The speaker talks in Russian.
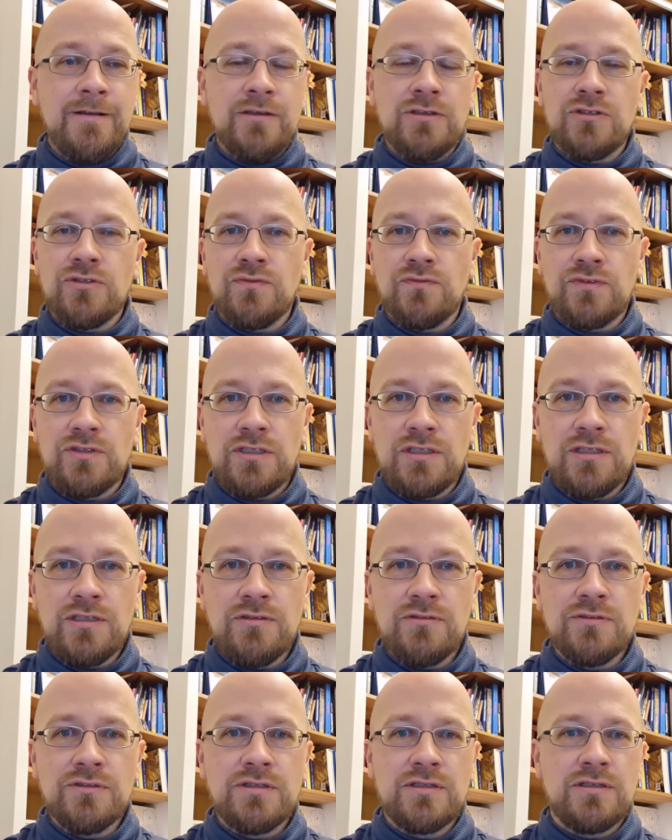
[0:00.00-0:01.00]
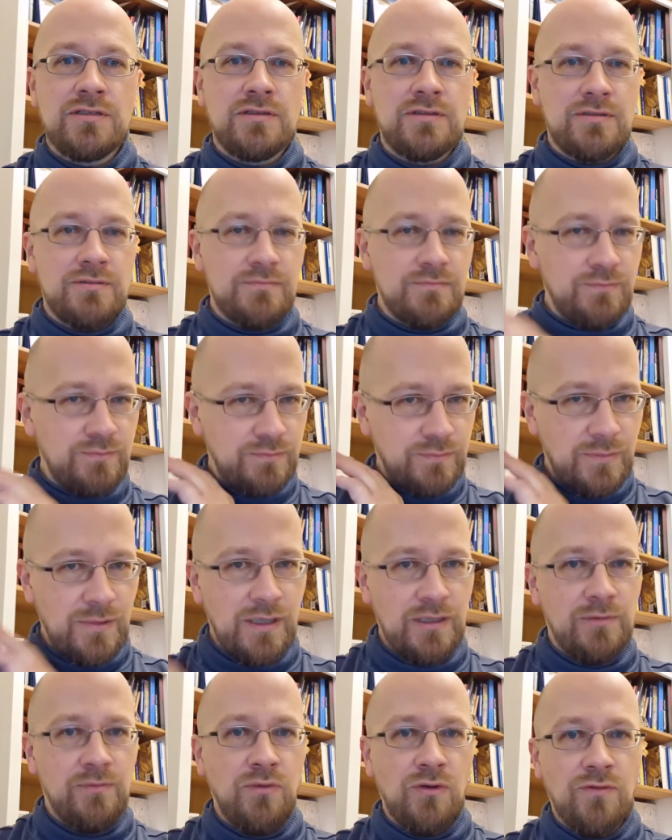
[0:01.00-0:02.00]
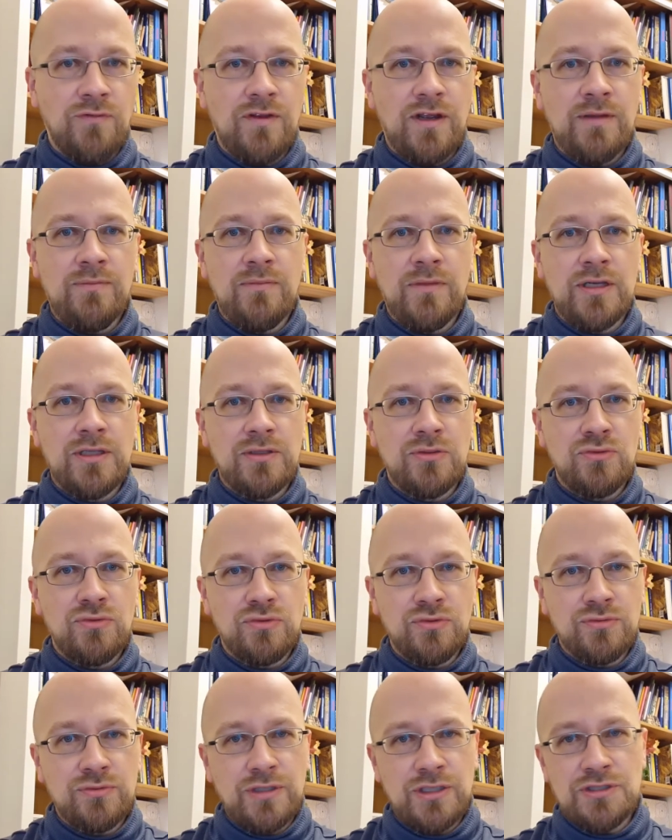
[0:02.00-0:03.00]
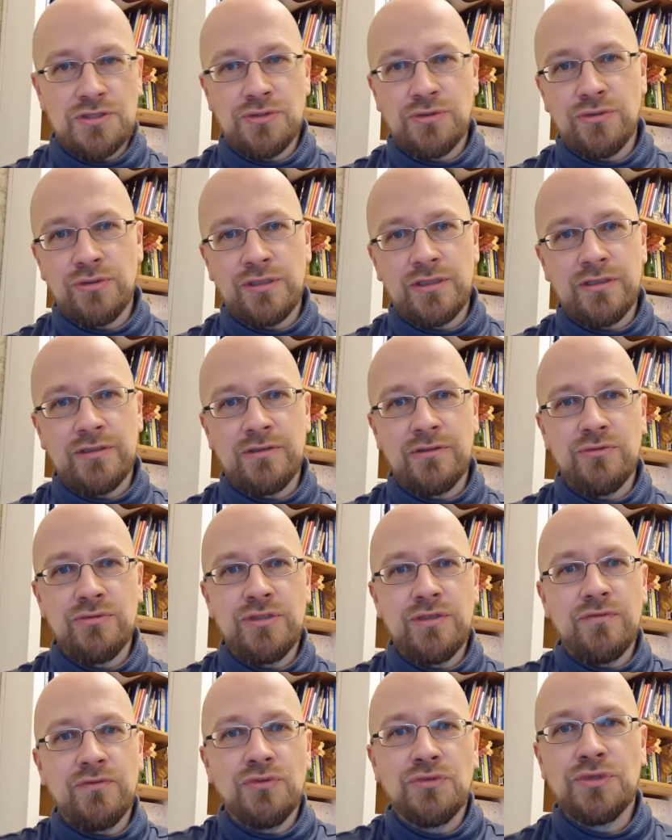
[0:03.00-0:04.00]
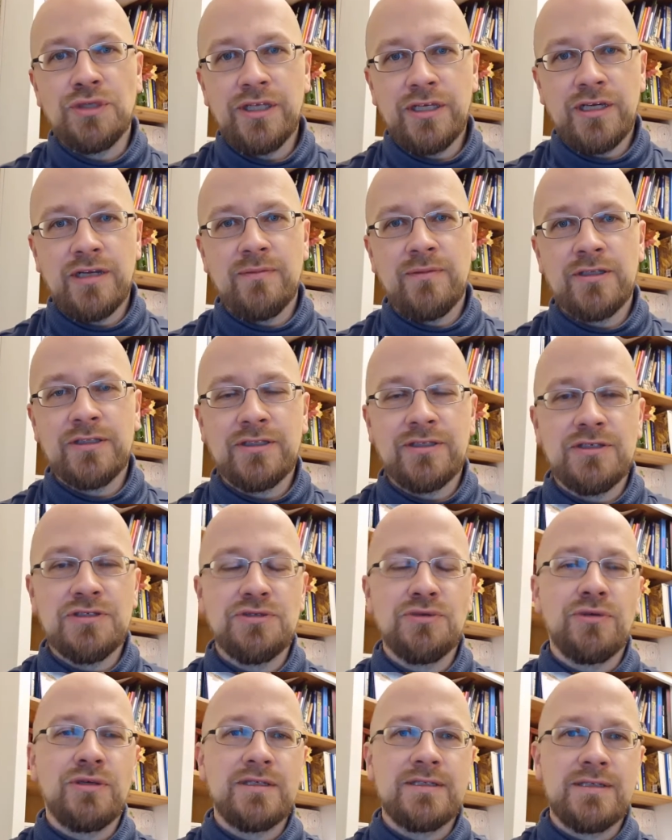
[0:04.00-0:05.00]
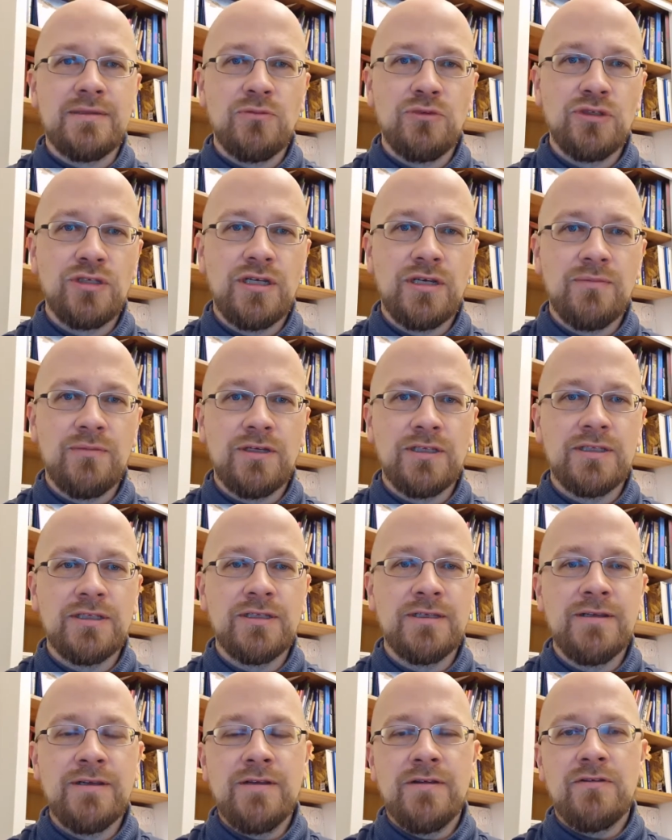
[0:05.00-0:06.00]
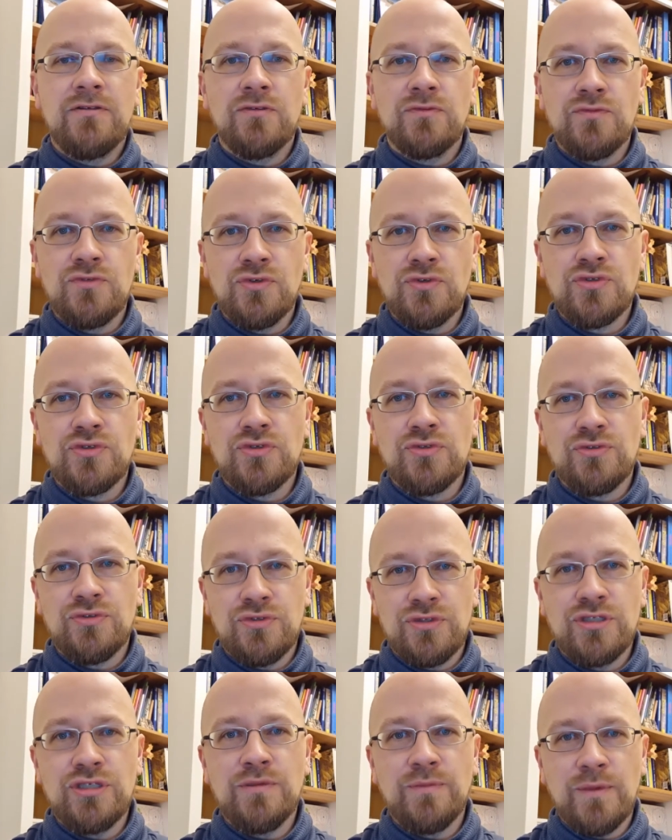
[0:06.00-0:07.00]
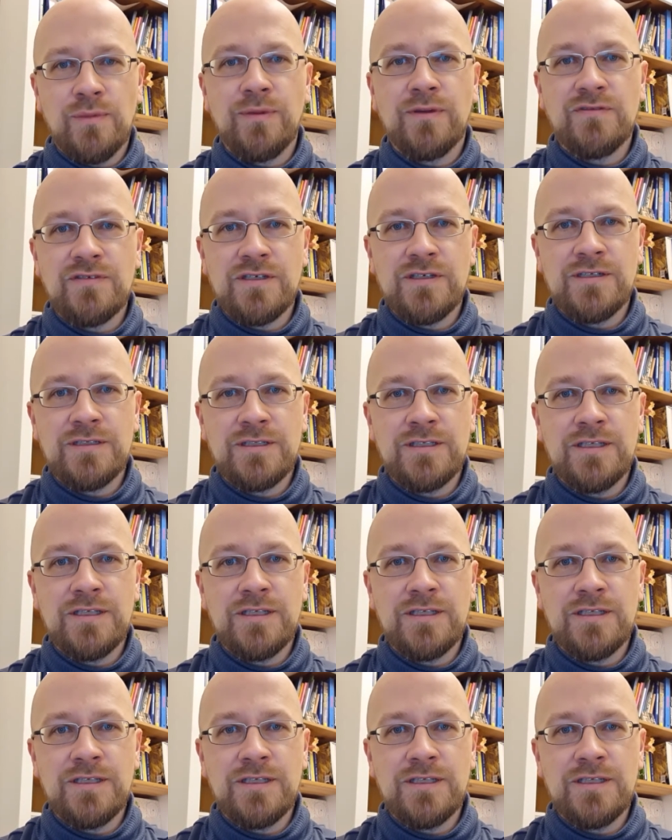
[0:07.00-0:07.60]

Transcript: soft skills, отбор в команду, настройка людей внутри команды, настройка самой команды. Вот все, чем мы профессионально